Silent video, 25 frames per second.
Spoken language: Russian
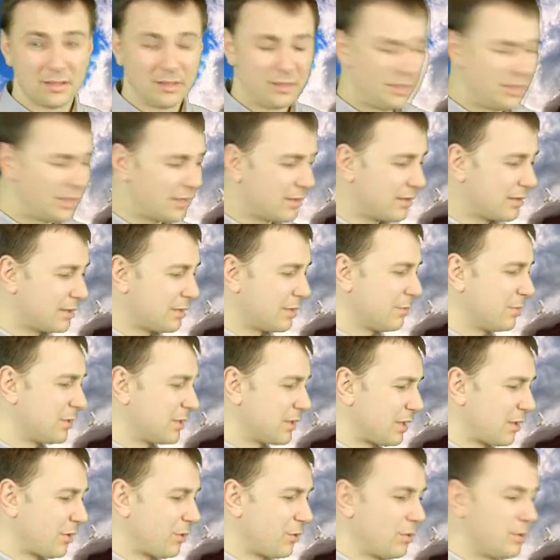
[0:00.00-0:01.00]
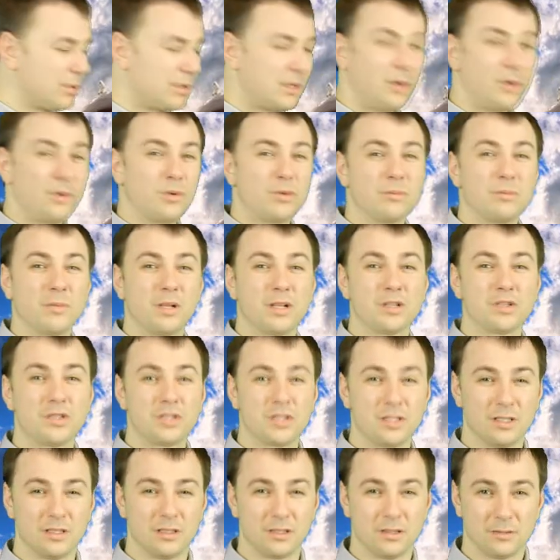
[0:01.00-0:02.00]
Делается беззаконие, он
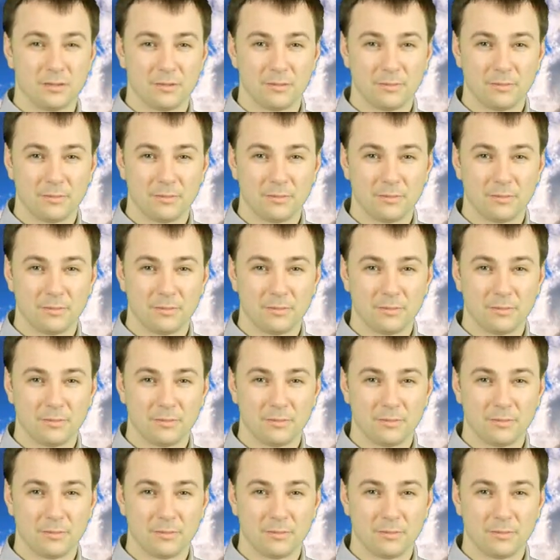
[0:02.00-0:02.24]
молчит.